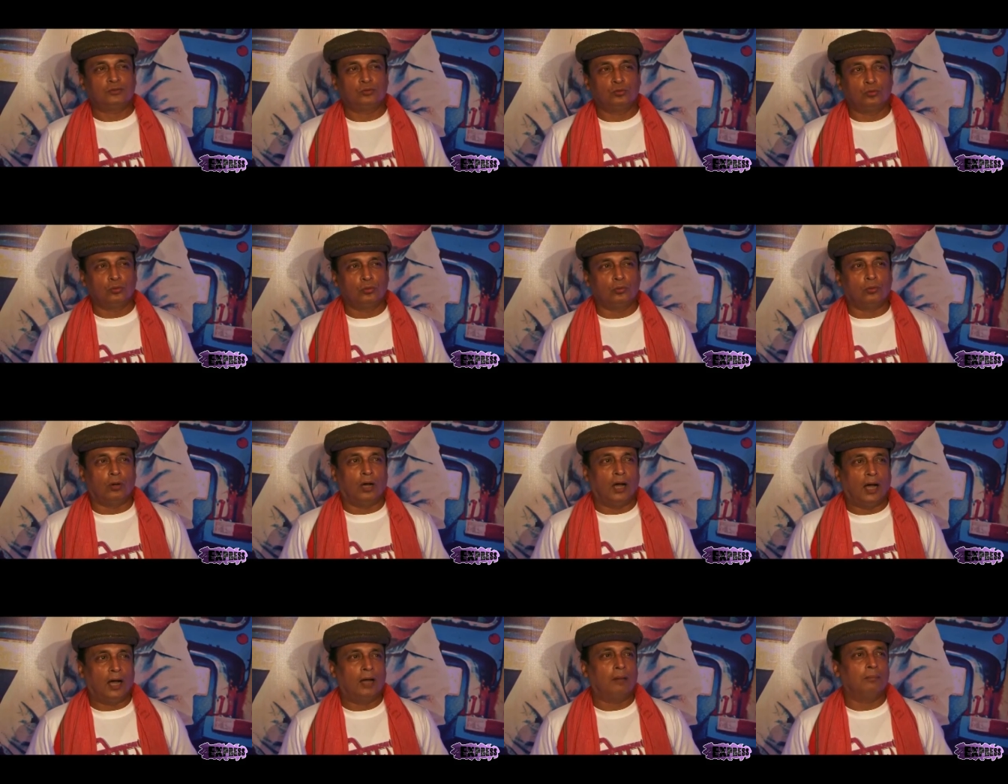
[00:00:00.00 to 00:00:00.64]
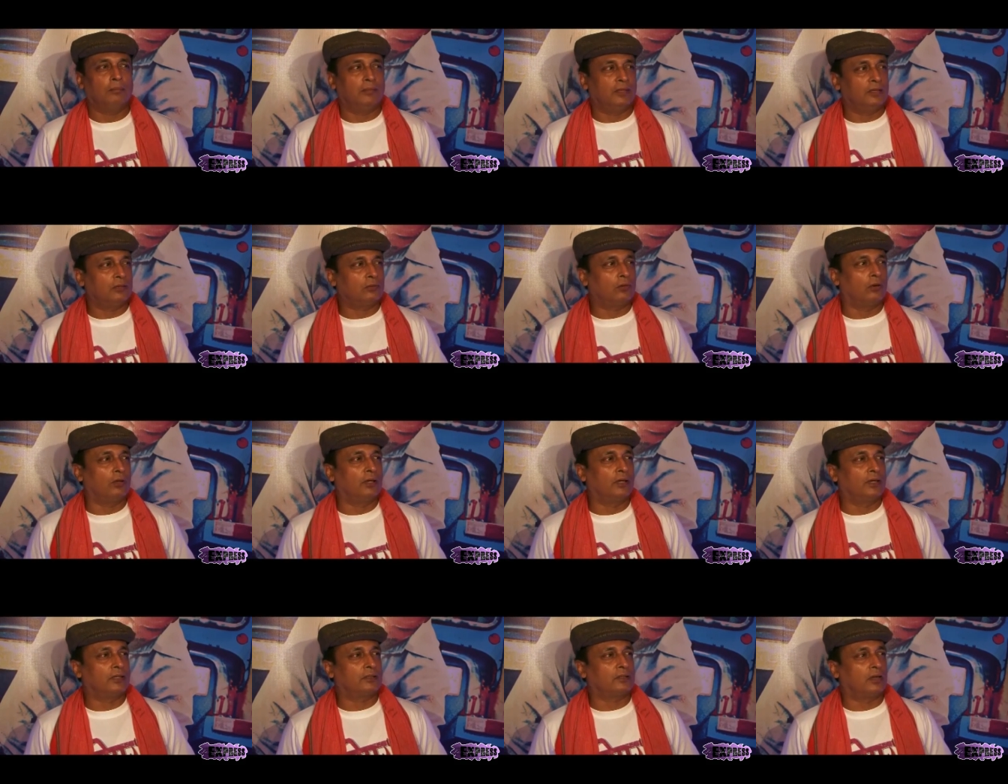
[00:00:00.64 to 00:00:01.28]
देर इज नो
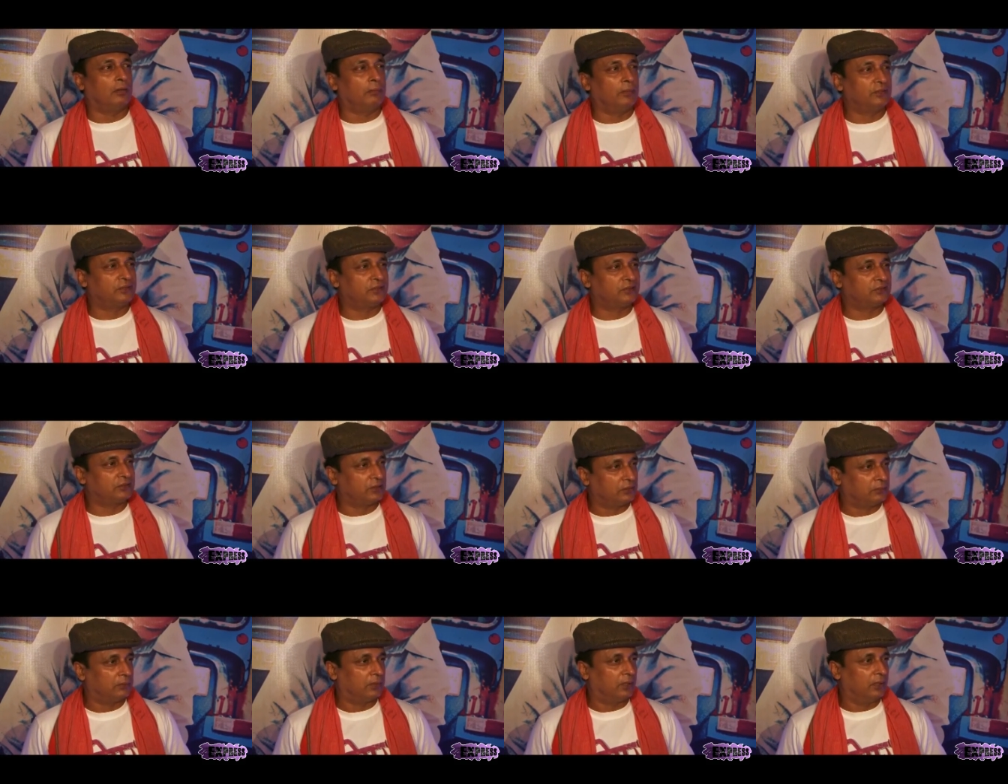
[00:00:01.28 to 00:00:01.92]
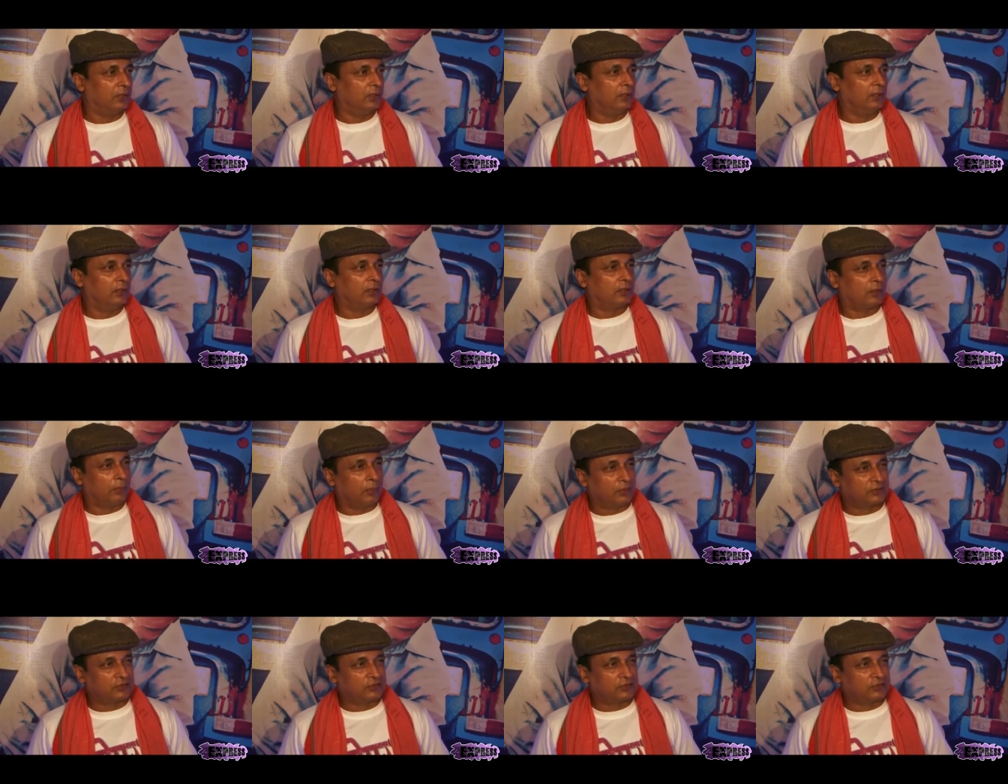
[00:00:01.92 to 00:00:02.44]
हार्म इन कॉलिंग इट कमर्शियल सिनेमा